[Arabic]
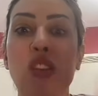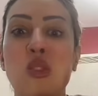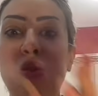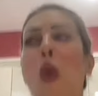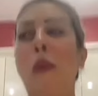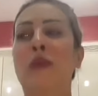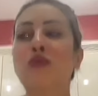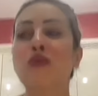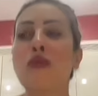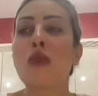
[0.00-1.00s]
سو
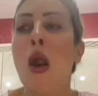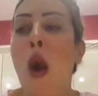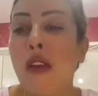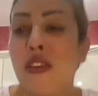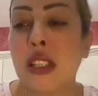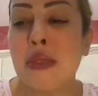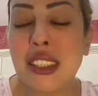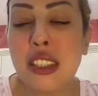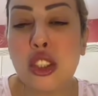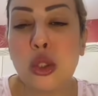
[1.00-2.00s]
فاطمه
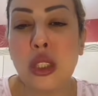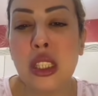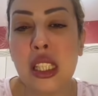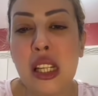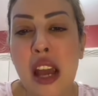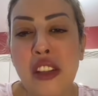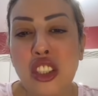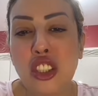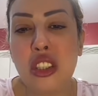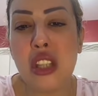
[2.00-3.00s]
تسيقسو عزيز عليها
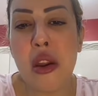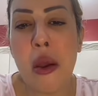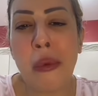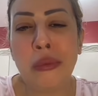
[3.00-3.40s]
داكشي ديال